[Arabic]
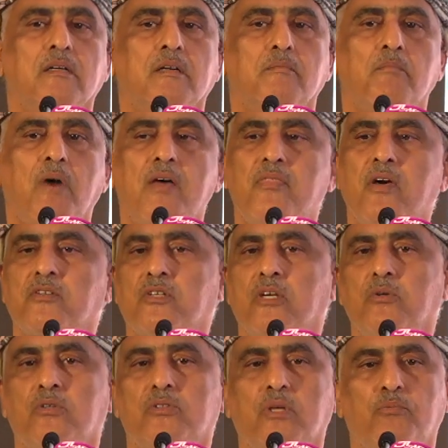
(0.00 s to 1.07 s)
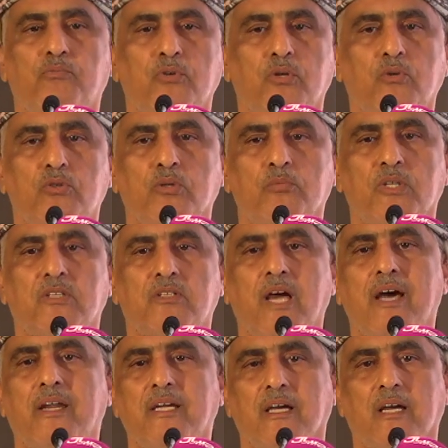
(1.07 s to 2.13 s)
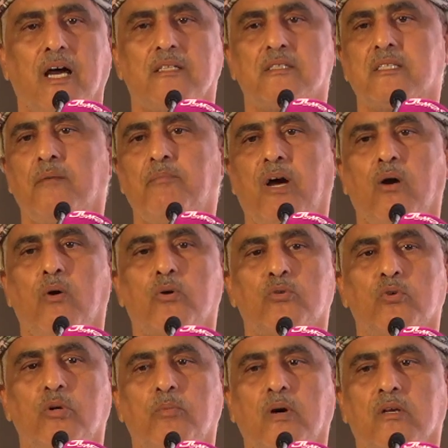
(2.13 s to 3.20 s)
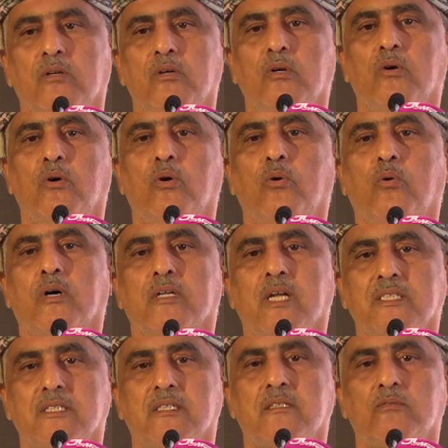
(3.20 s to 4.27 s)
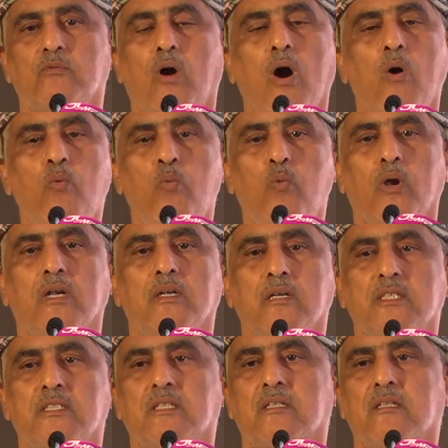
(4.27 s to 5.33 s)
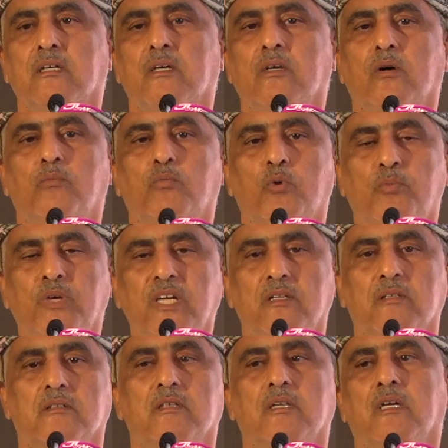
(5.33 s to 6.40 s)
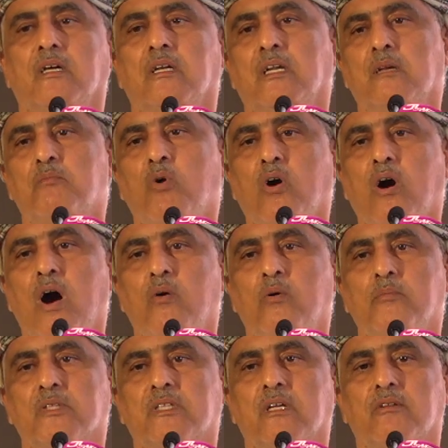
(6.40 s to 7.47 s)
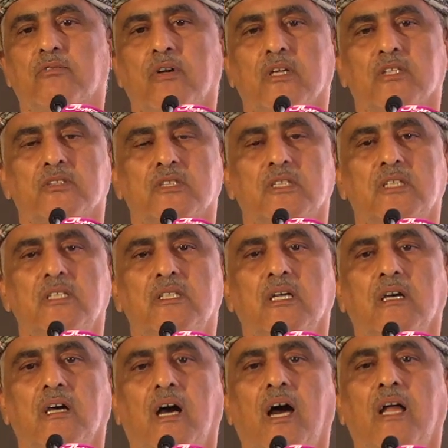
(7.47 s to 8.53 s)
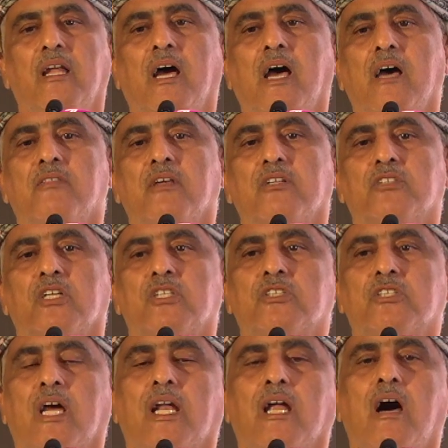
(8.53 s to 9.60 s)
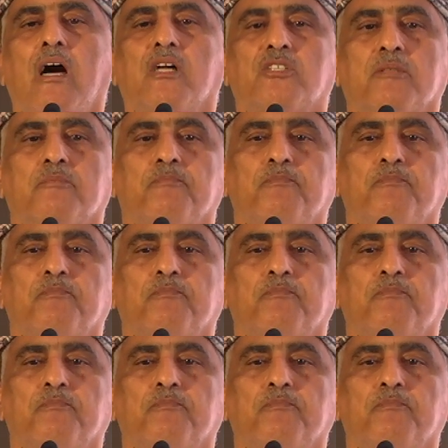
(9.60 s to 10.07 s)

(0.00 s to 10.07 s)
ماذا سيكتب في كتب التاريخ عن 7 أكتوبر هو نصر وأول نصر مبين للمقاومة الفلسطينية على هذا الجيش الغاشم